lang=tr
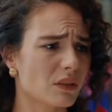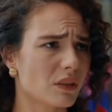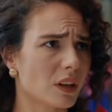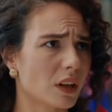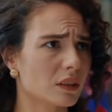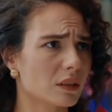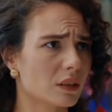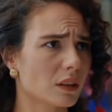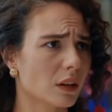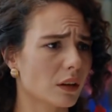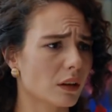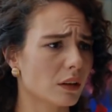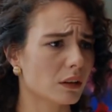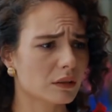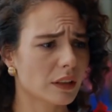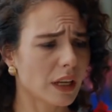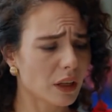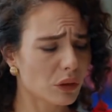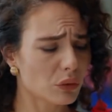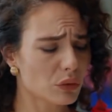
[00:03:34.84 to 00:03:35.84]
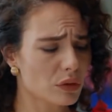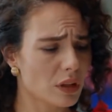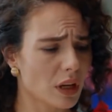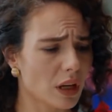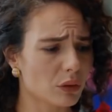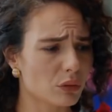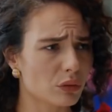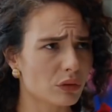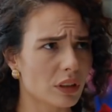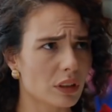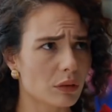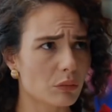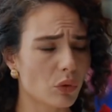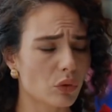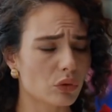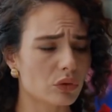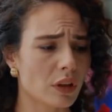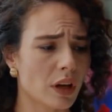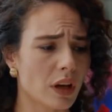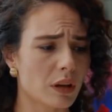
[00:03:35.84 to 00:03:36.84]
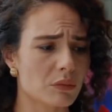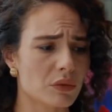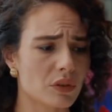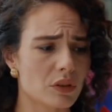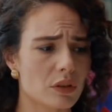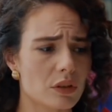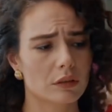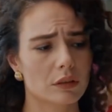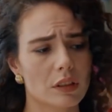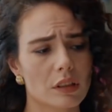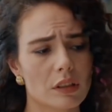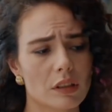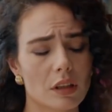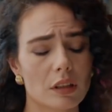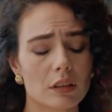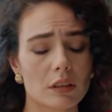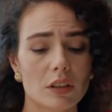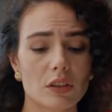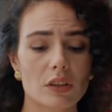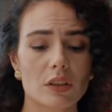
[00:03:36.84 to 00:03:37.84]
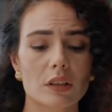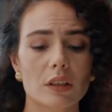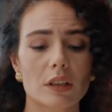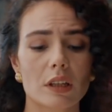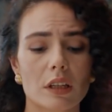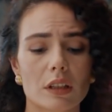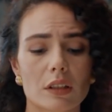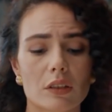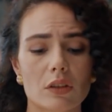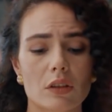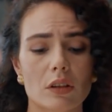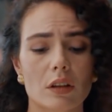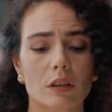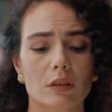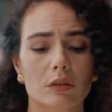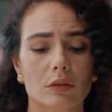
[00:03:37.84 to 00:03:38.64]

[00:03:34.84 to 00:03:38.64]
Şevkat ya? En güzel günlerim onlarmış. İnsan eceli gelince